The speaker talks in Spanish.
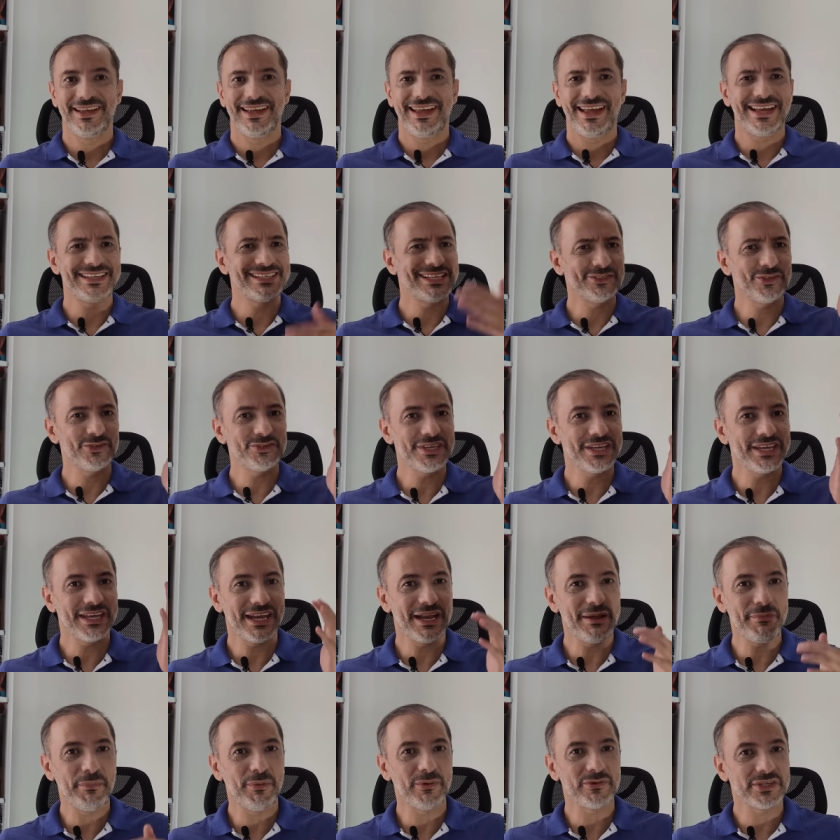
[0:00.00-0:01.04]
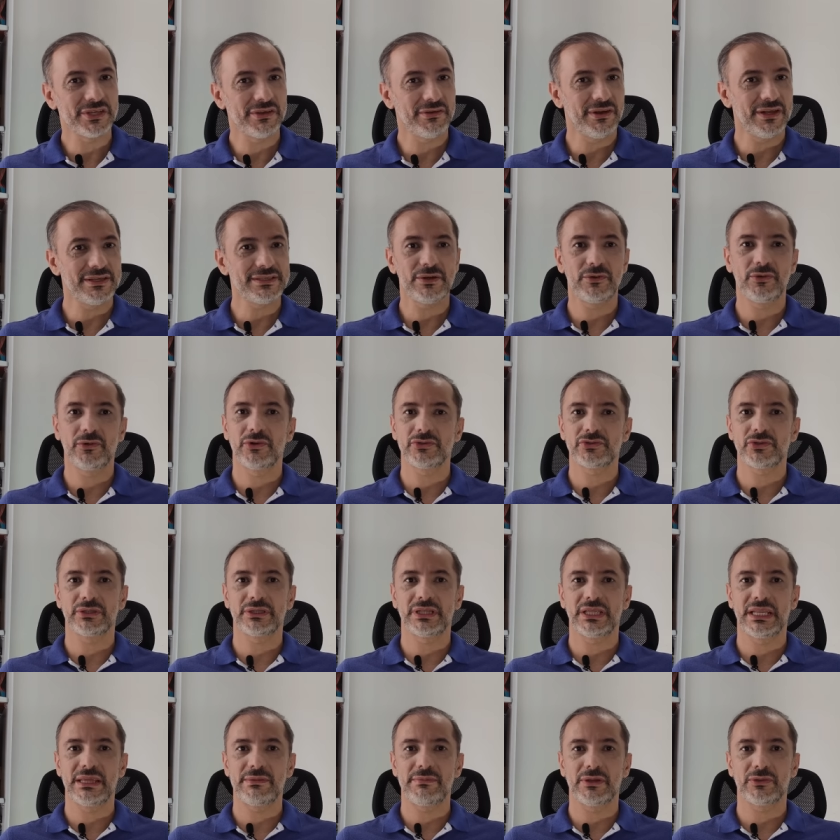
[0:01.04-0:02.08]
¿Es esto siquiera posible según nuestro
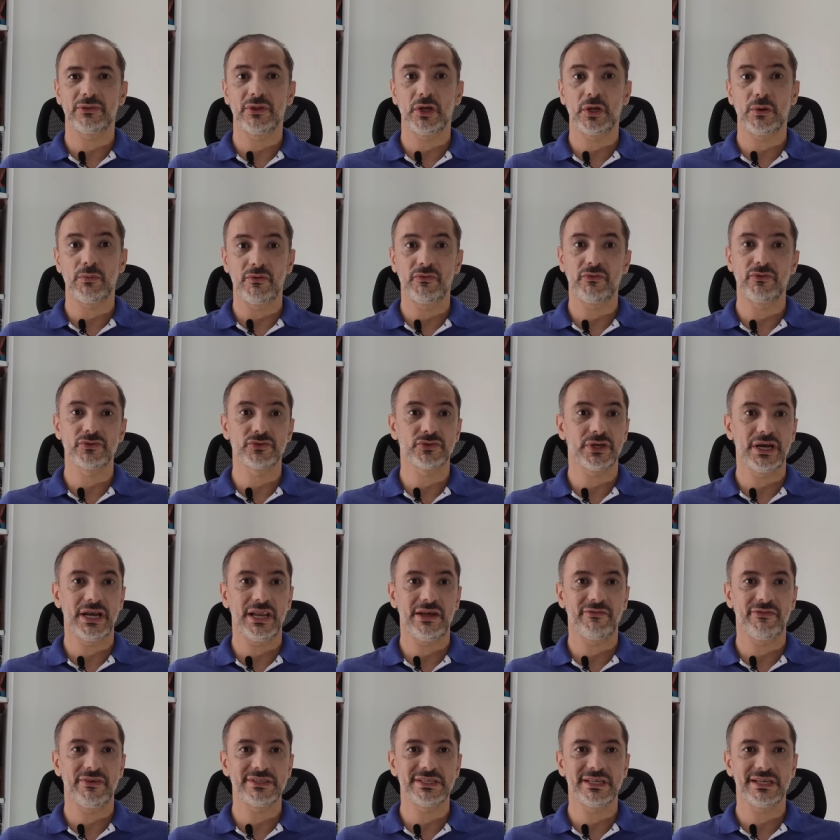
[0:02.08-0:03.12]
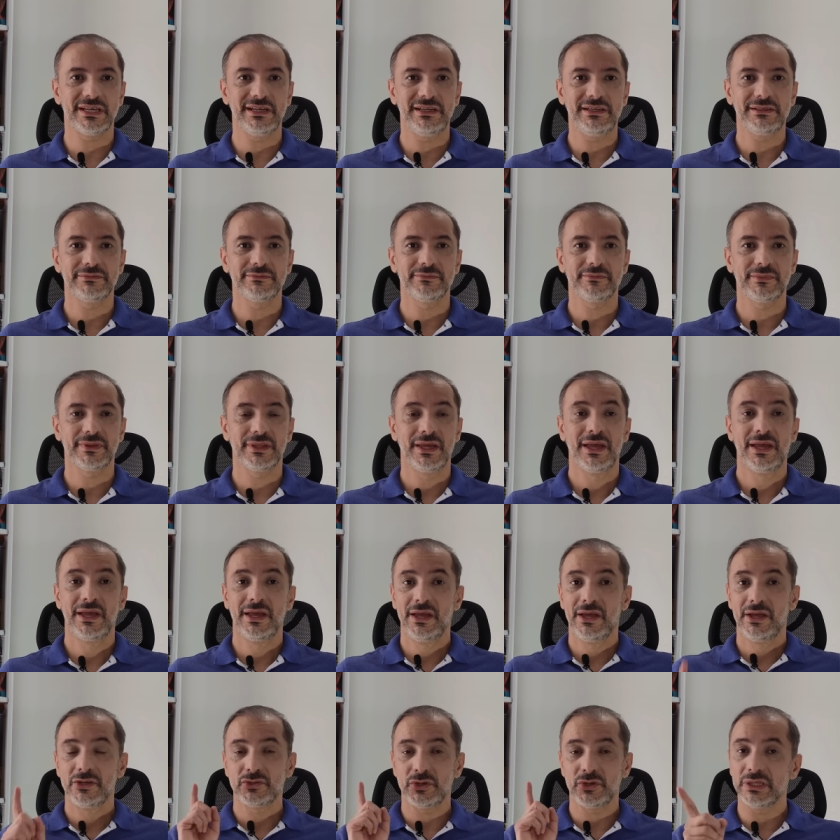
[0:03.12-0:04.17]
entendimiento de cómo funciona la física?
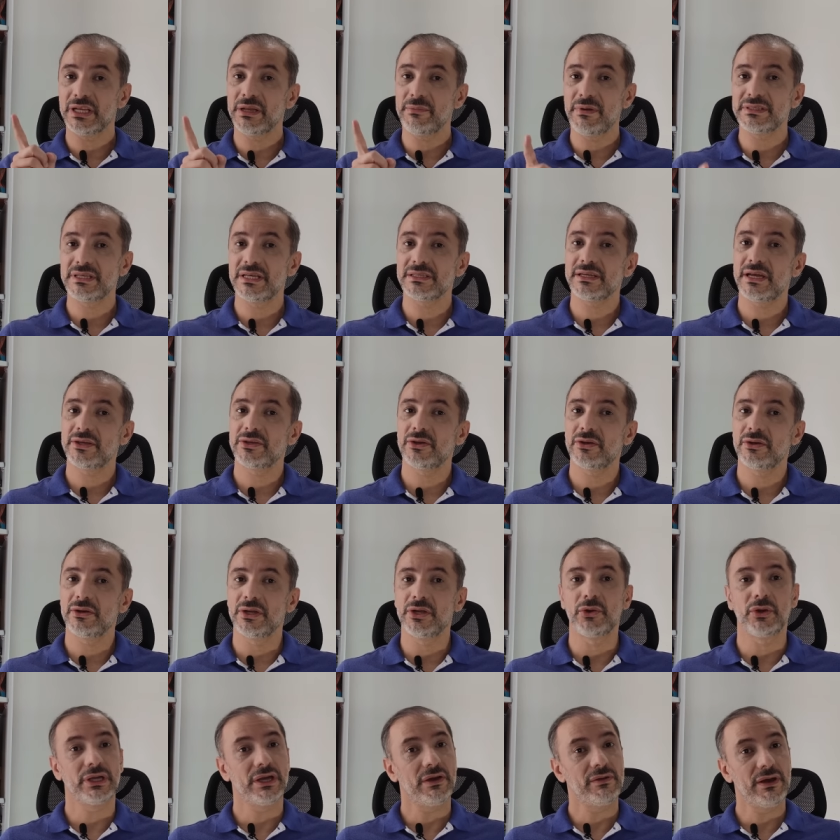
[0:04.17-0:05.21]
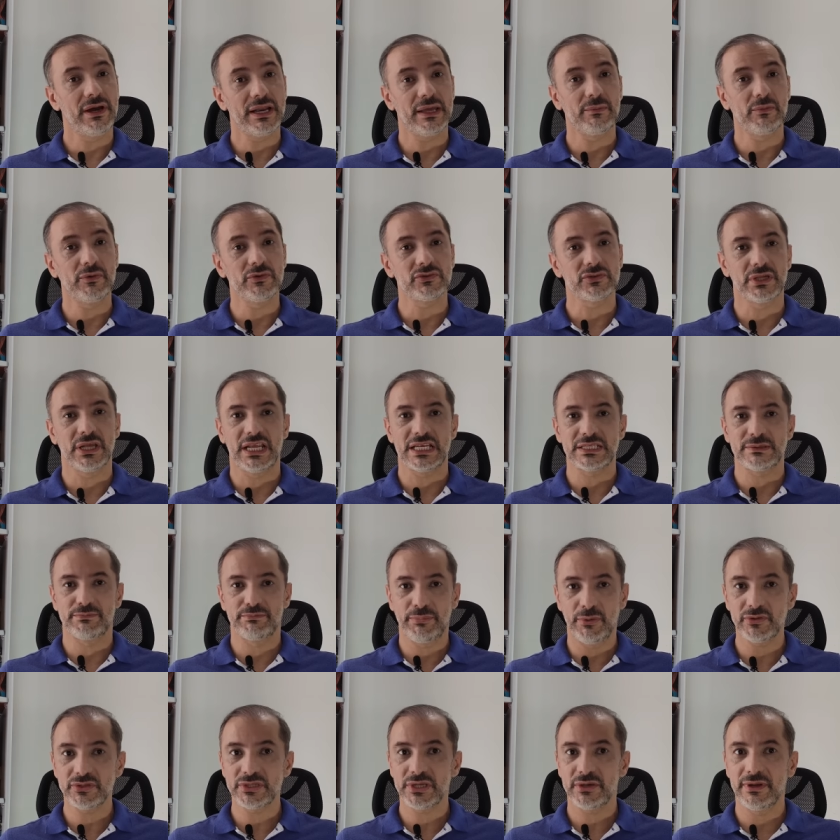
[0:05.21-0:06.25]
Soy Andrés Mesas Cayón y hoy hablaremos de las
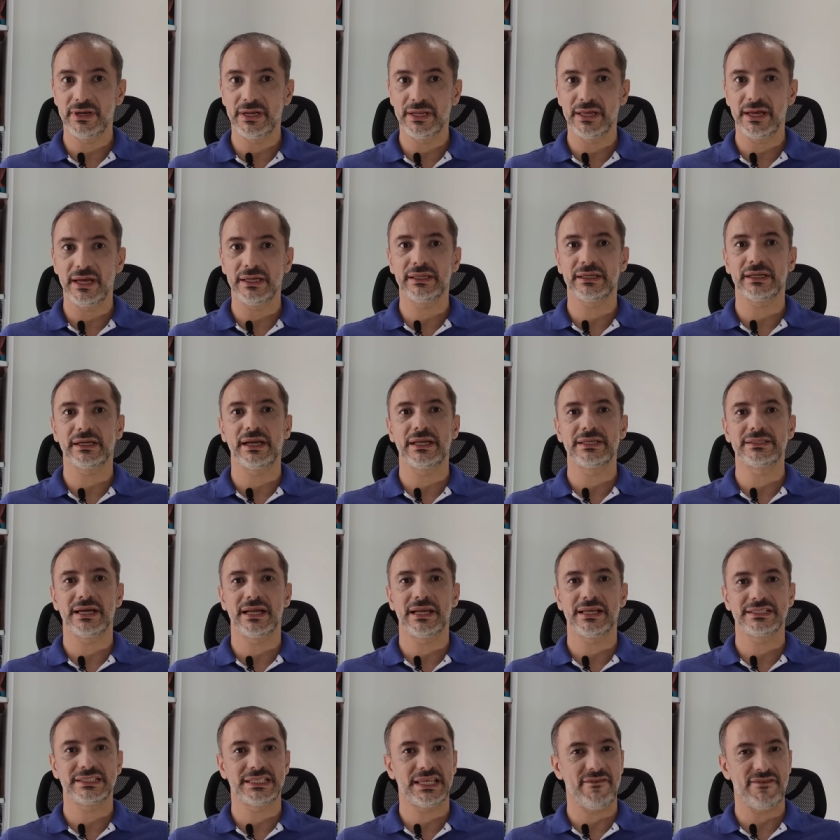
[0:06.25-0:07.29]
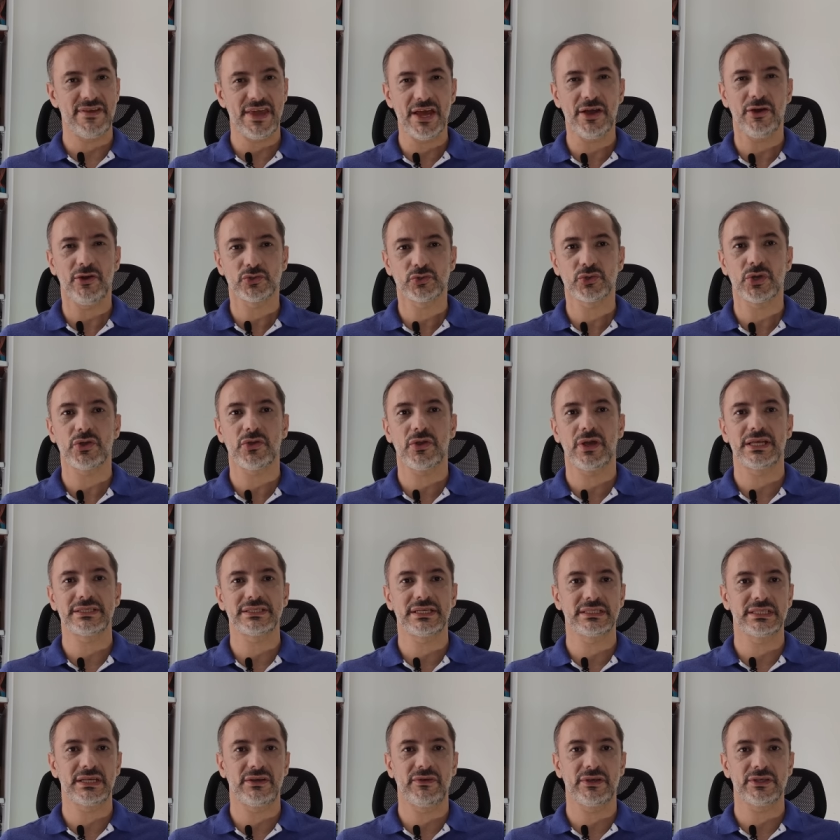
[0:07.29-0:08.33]
posibilidades de realizar este viejo sueño de la
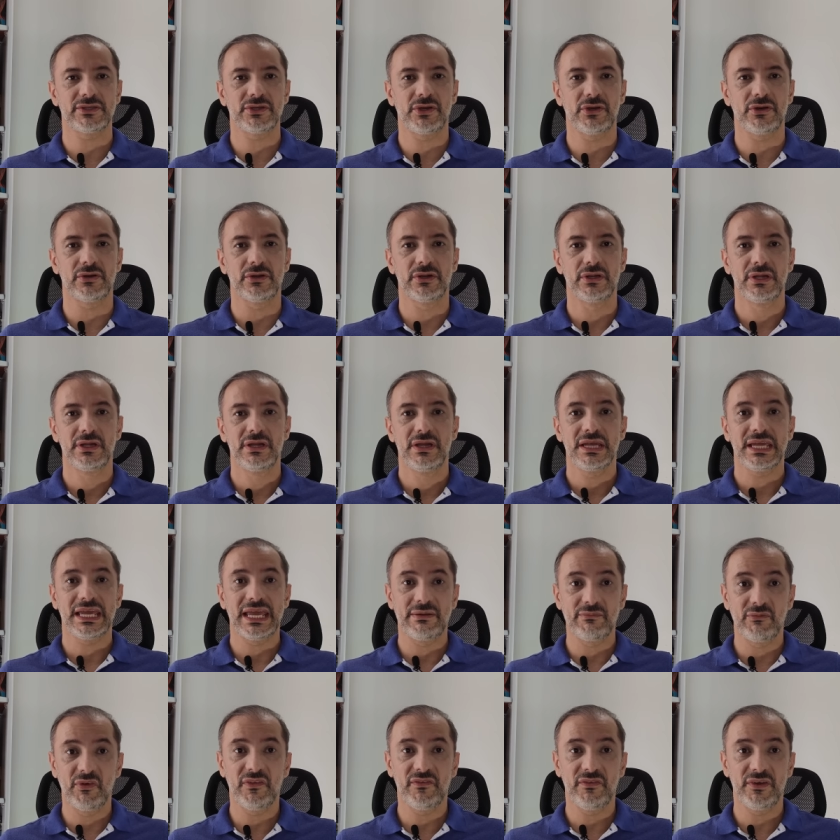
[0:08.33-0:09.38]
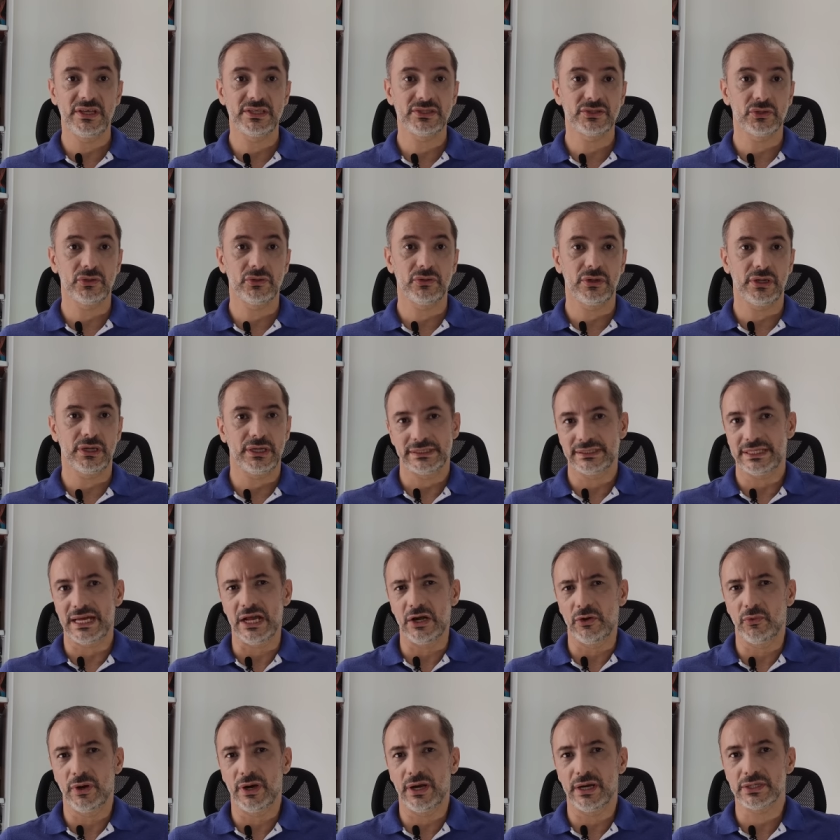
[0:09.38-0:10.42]
ciencia ficción que hemos visto en Star
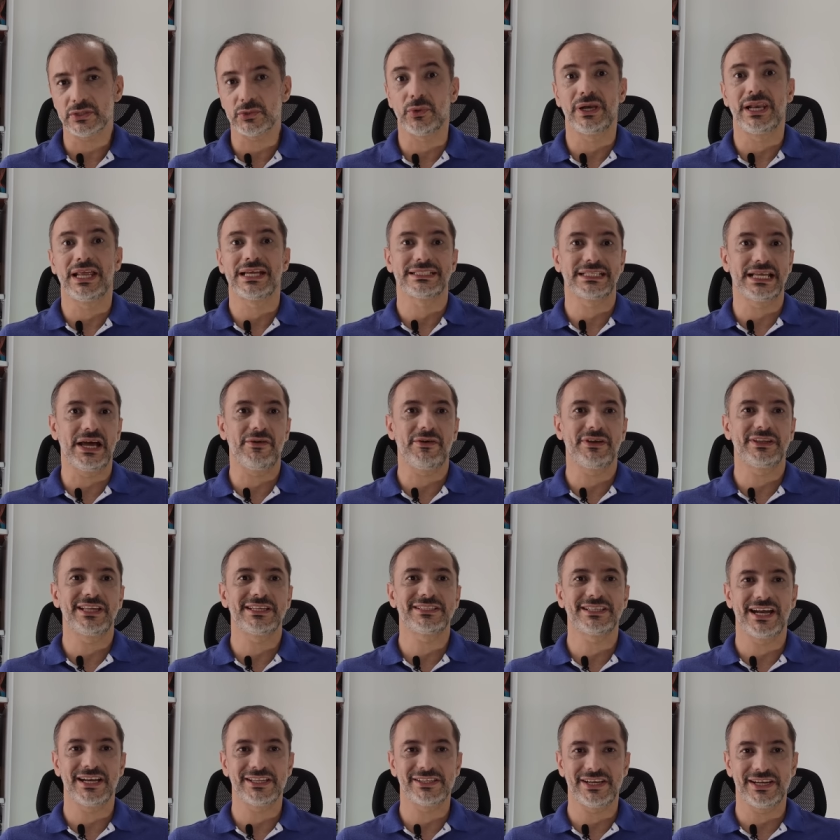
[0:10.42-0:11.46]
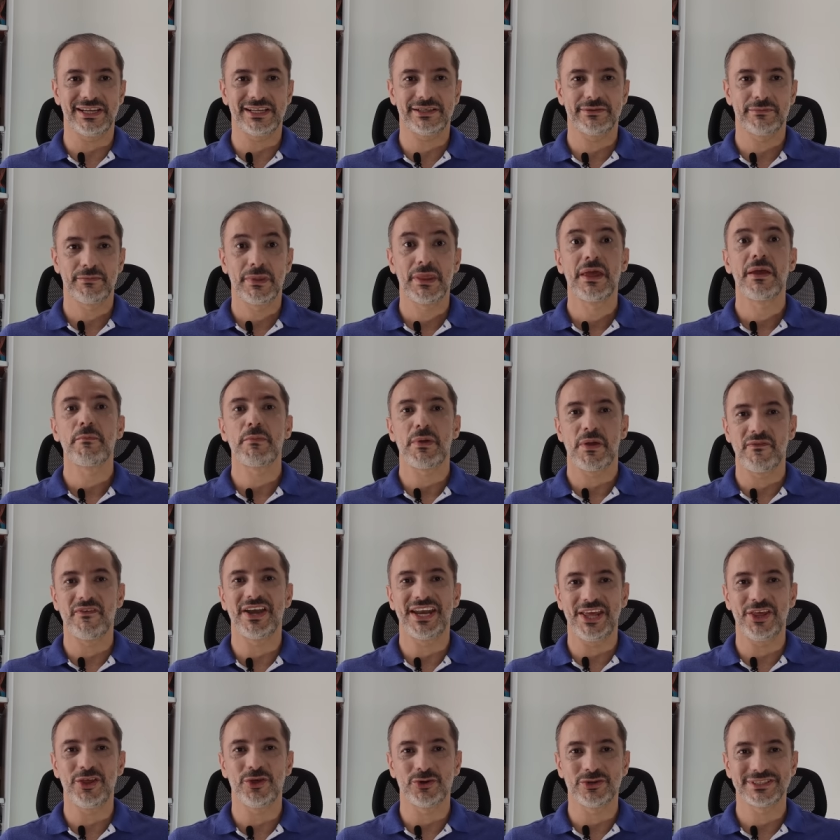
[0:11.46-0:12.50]
Wars o en las naves de Star Trek.
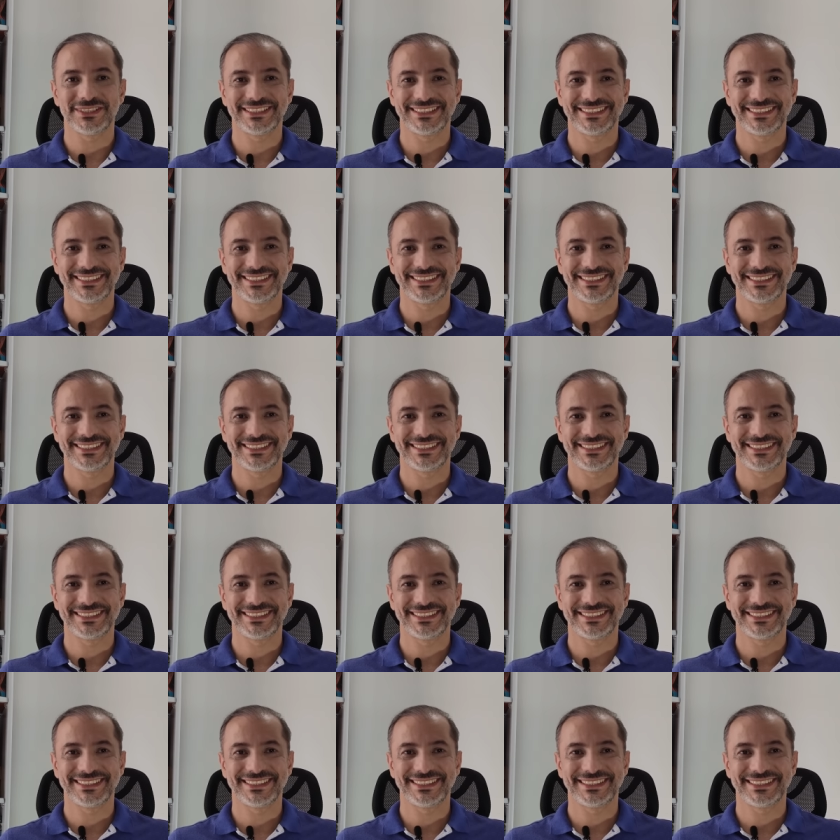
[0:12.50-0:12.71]
Bienvenido.